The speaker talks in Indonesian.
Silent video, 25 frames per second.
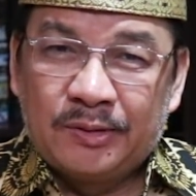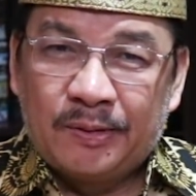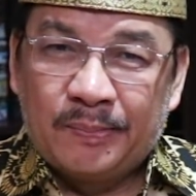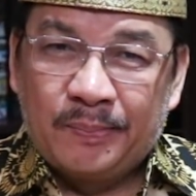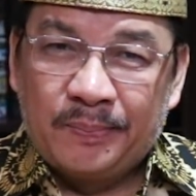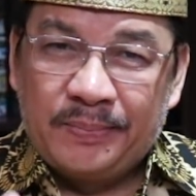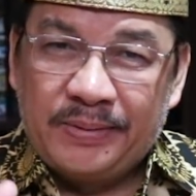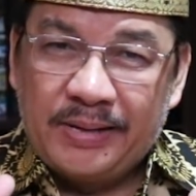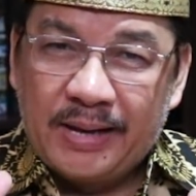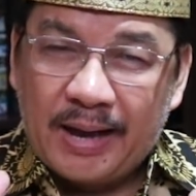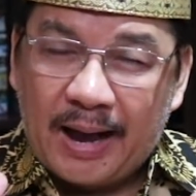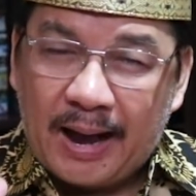
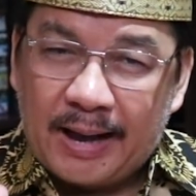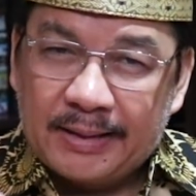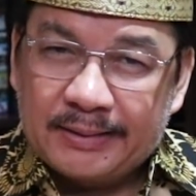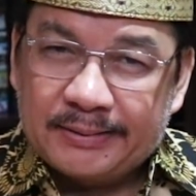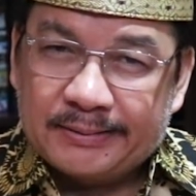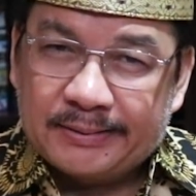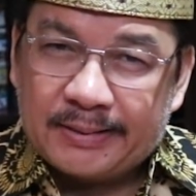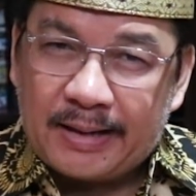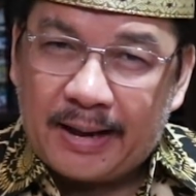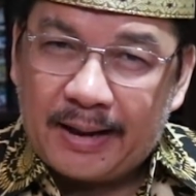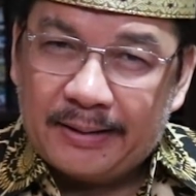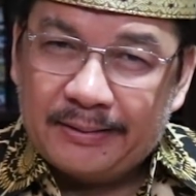
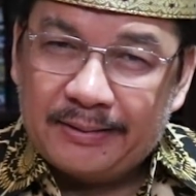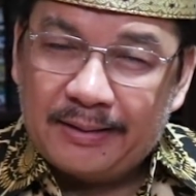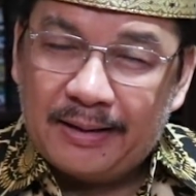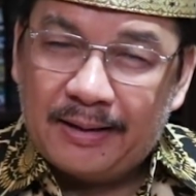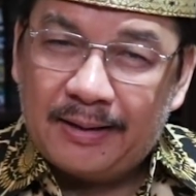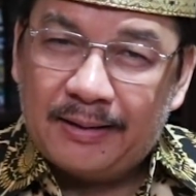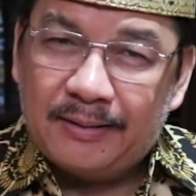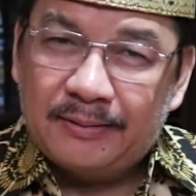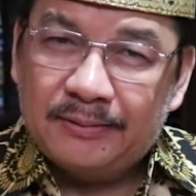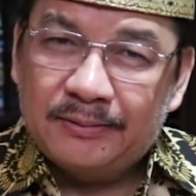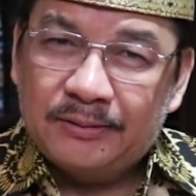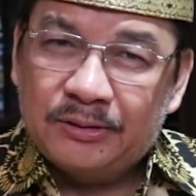
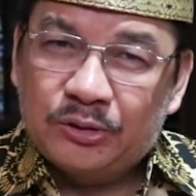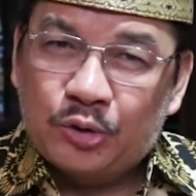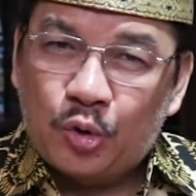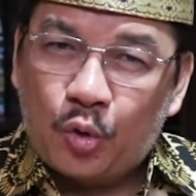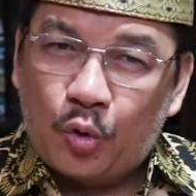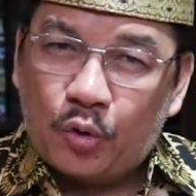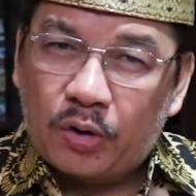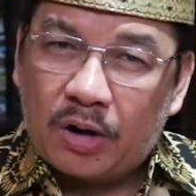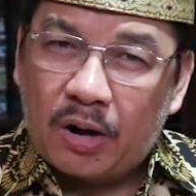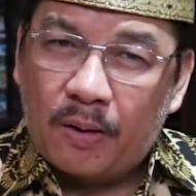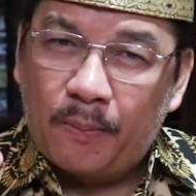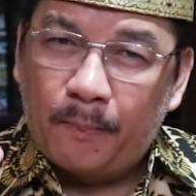biasanya
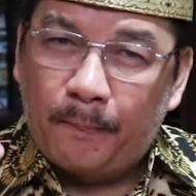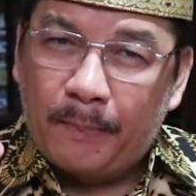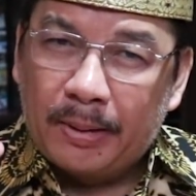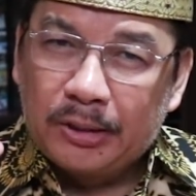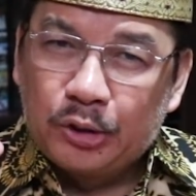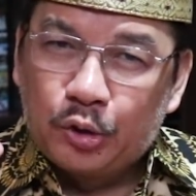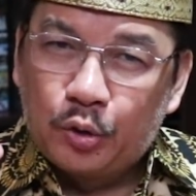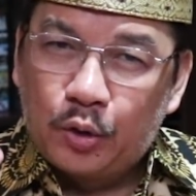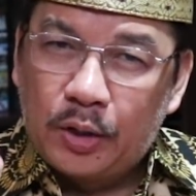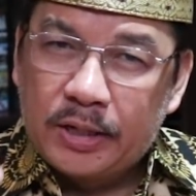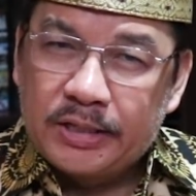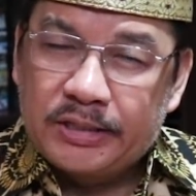seorang
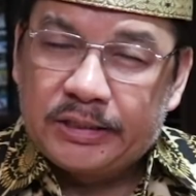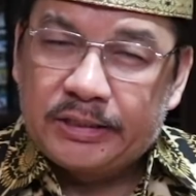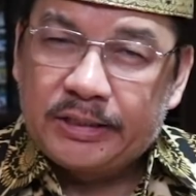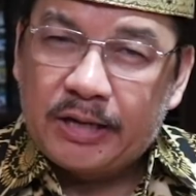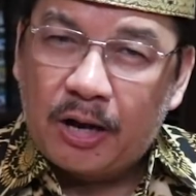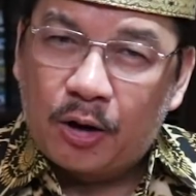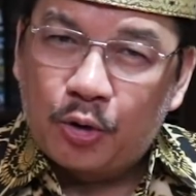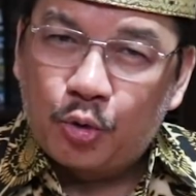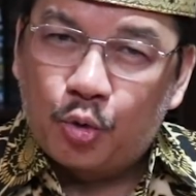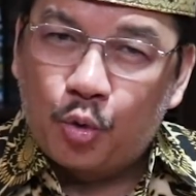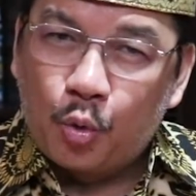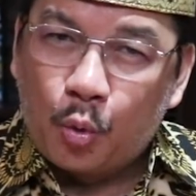penulis
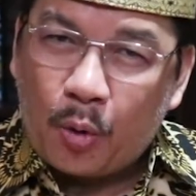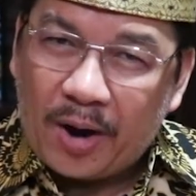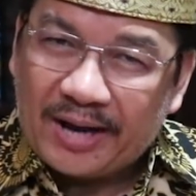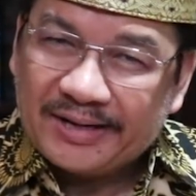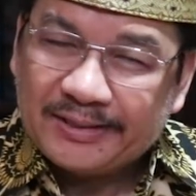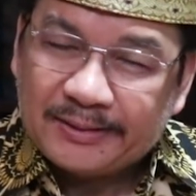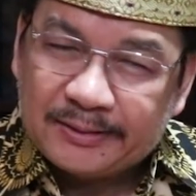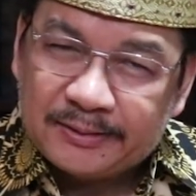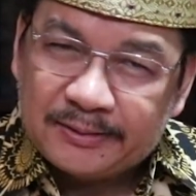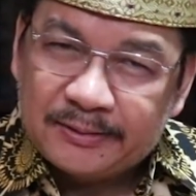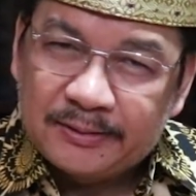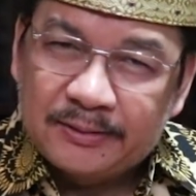yang
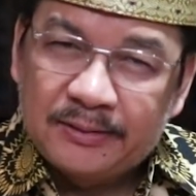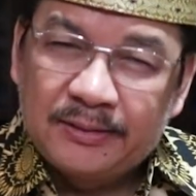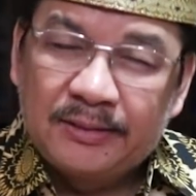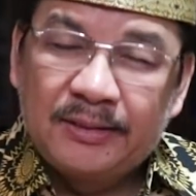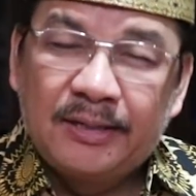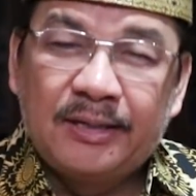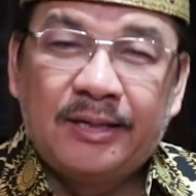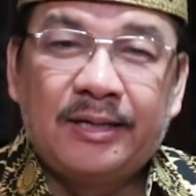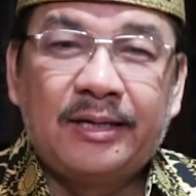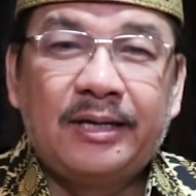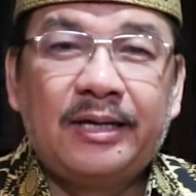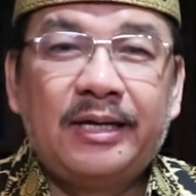kuat,
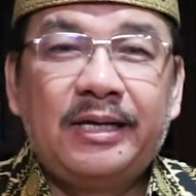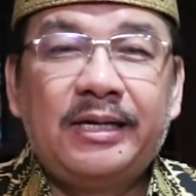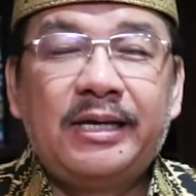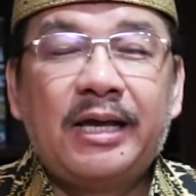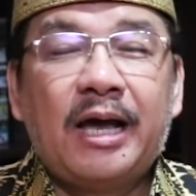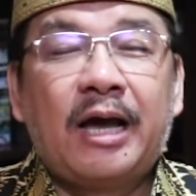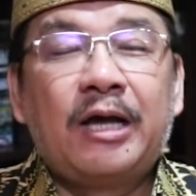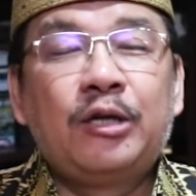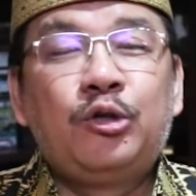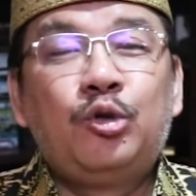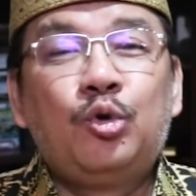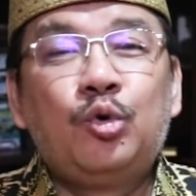
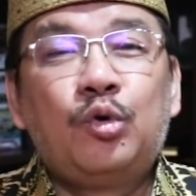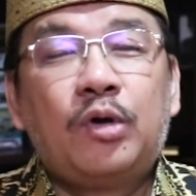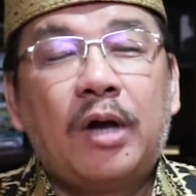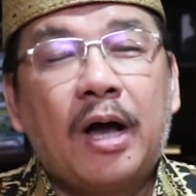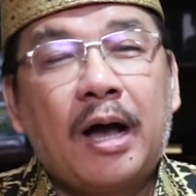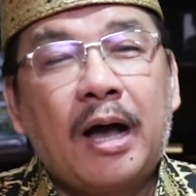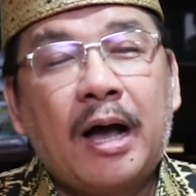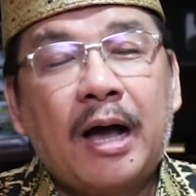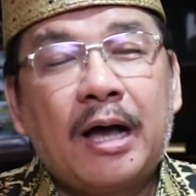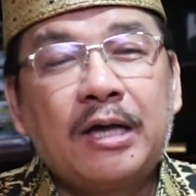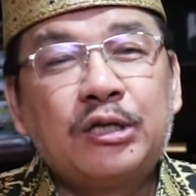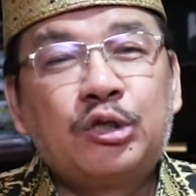ia
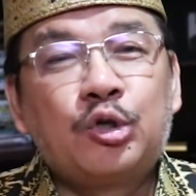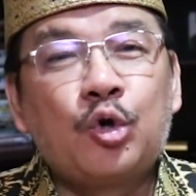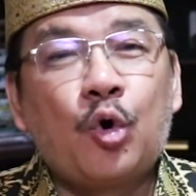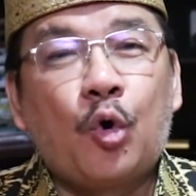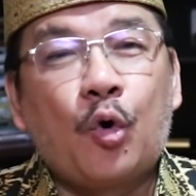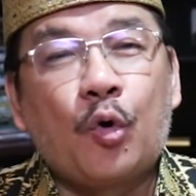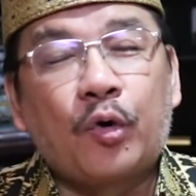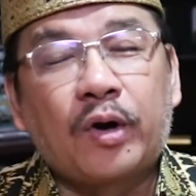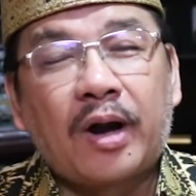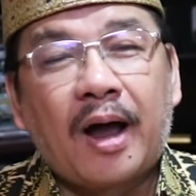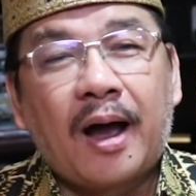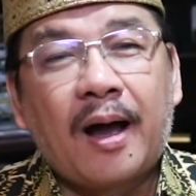juga
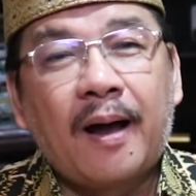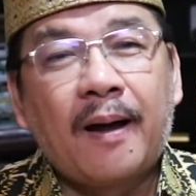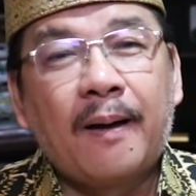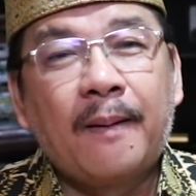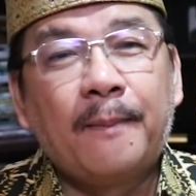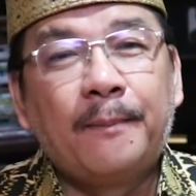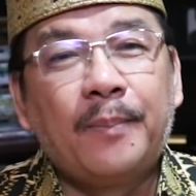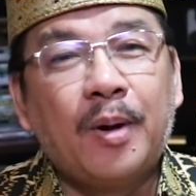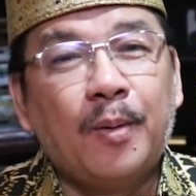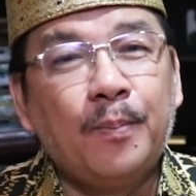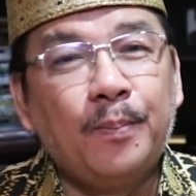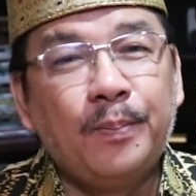
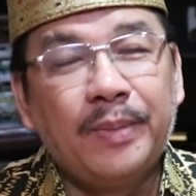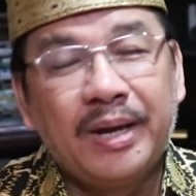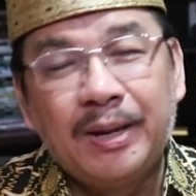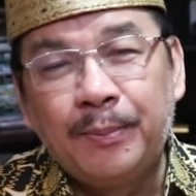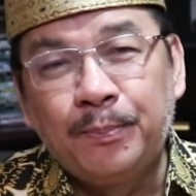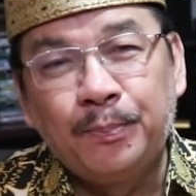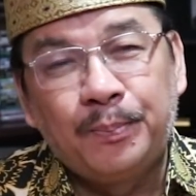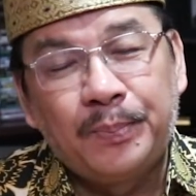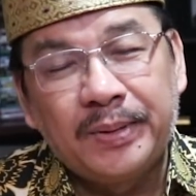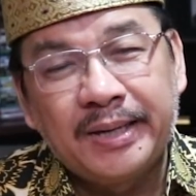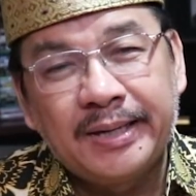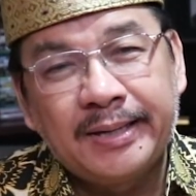seorang
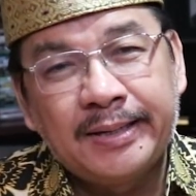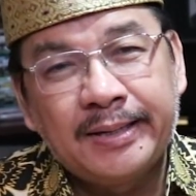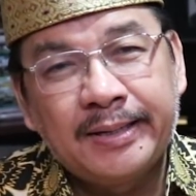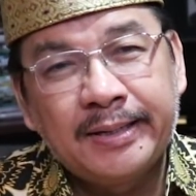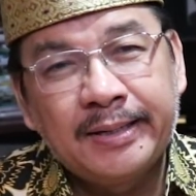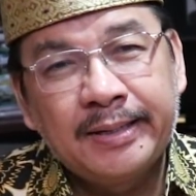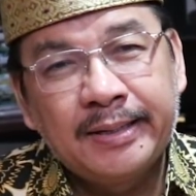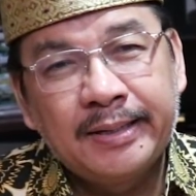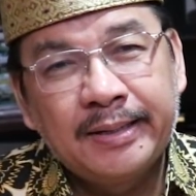pemimpi.